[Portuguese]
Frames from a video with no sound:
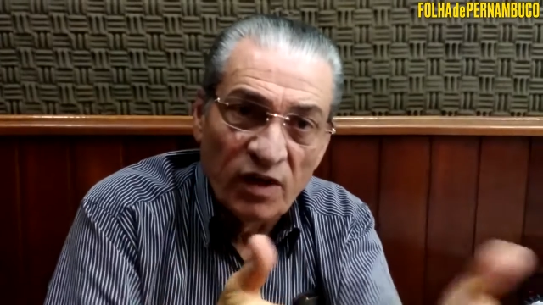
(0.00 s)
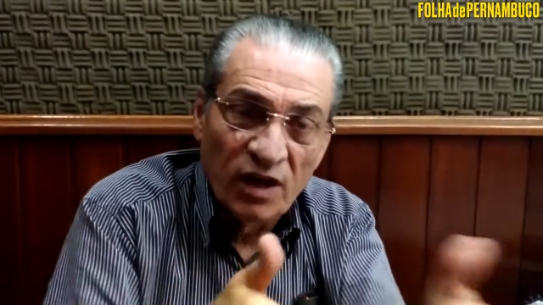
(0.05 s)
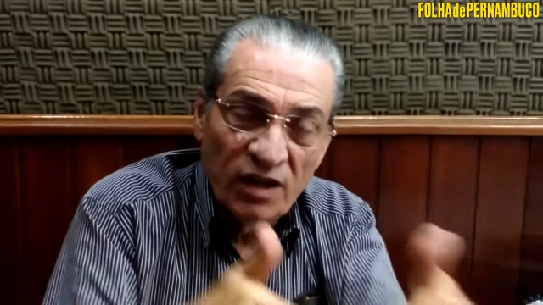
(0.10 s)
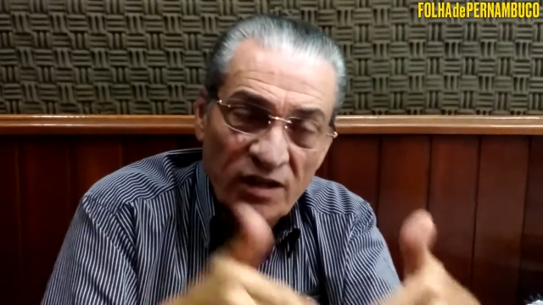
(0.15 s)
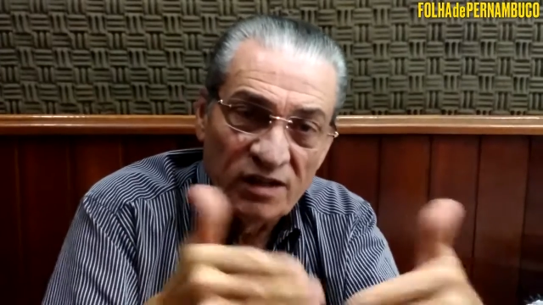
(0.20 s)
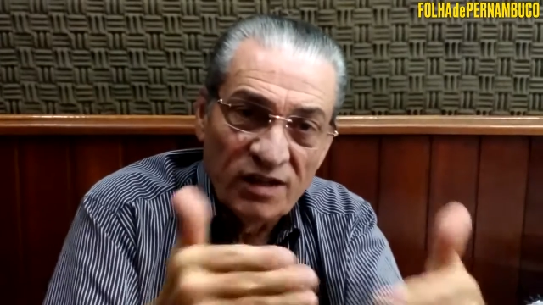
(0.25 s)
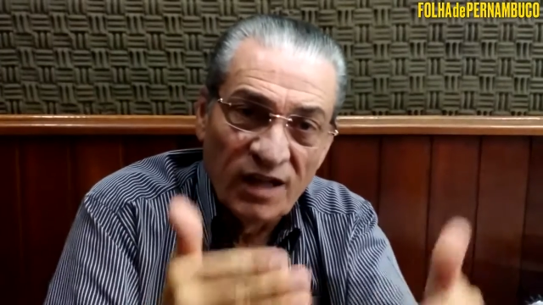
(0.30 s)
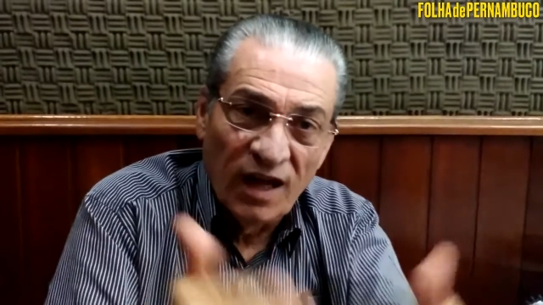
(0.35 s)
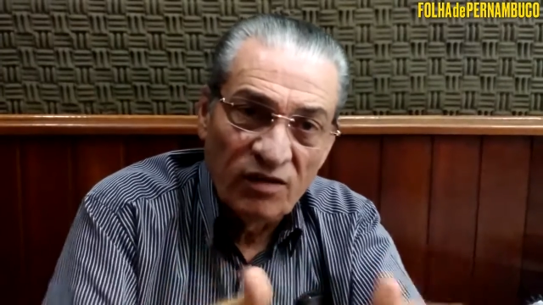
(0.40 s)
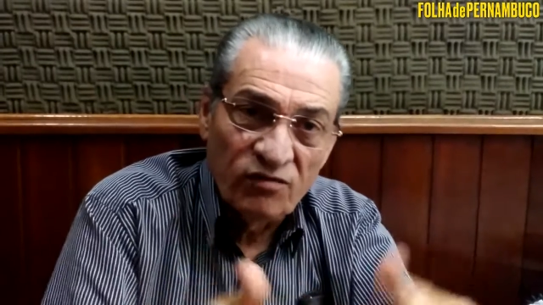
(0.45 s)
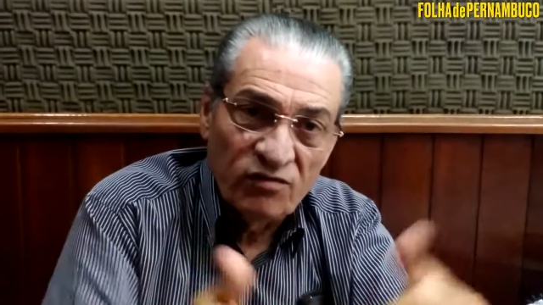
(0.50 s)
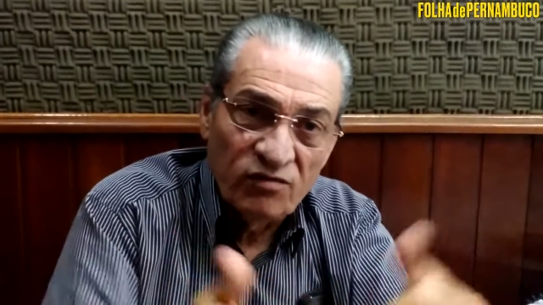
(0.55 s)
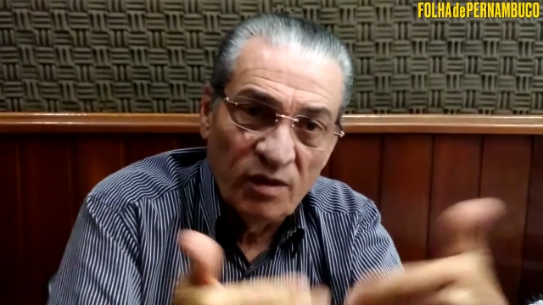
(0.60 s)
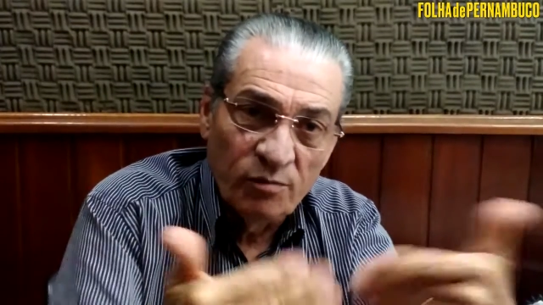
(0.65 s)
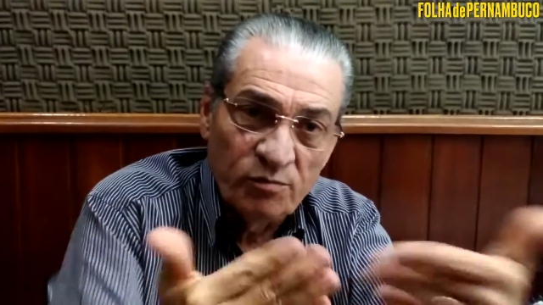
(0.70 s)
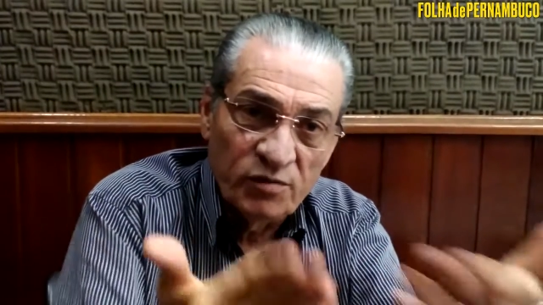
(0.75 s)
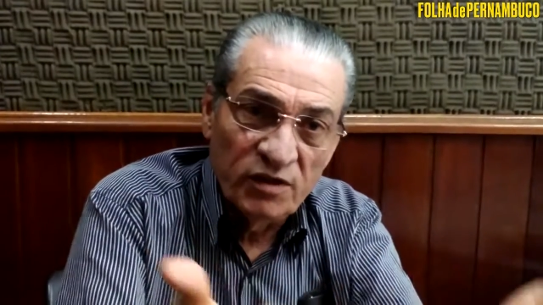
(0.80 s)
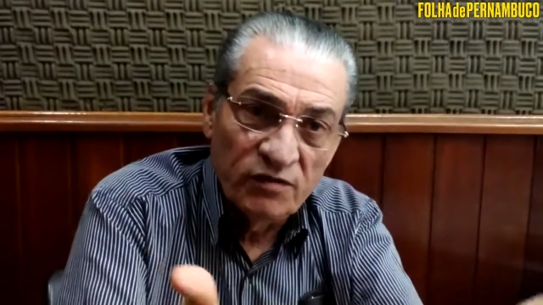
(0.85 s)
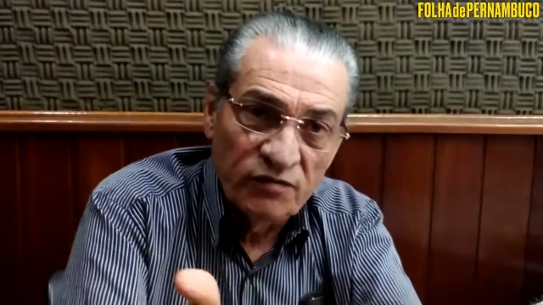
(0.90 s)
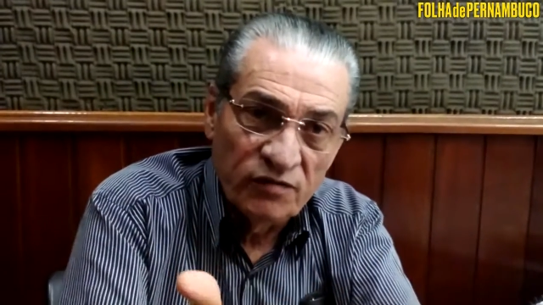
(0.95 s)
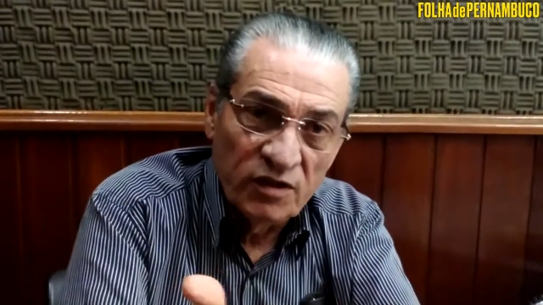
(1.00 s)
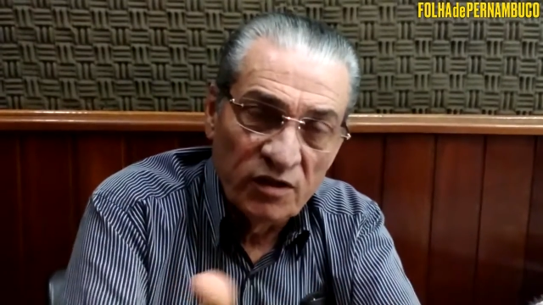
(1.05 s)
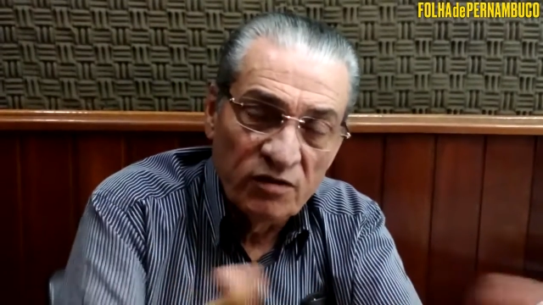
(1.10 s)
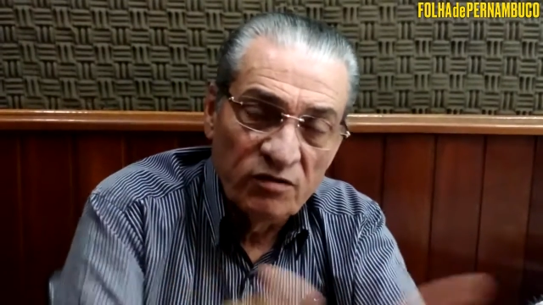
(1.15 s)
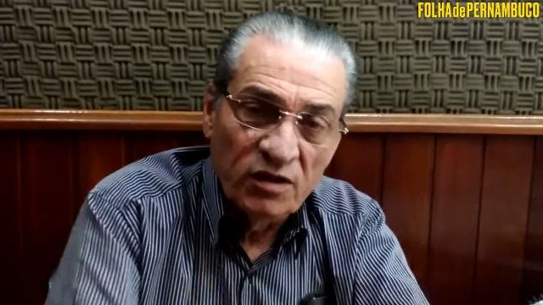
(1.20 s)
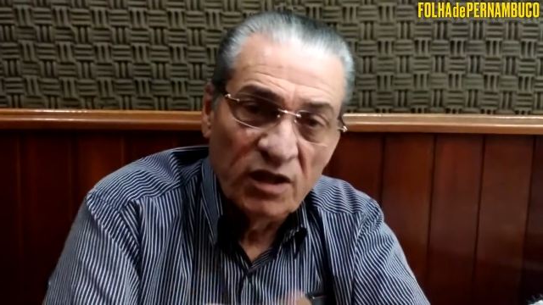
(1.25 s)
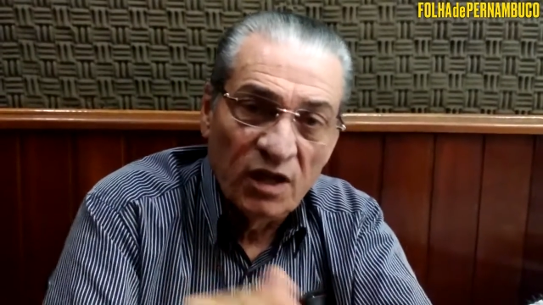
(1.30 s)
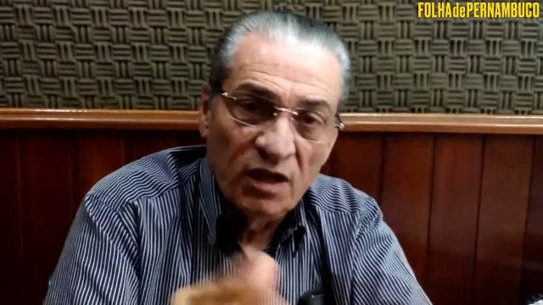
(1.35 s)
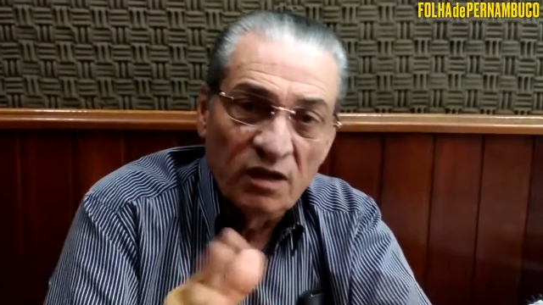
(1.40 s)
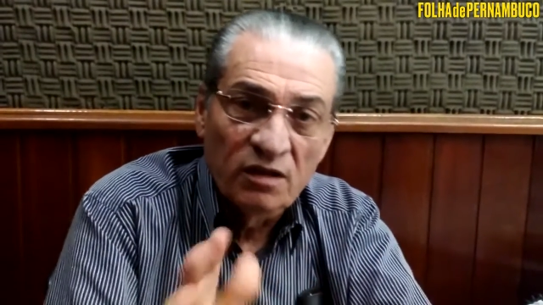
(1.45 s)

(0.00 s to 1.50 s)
candidatos a prefeito e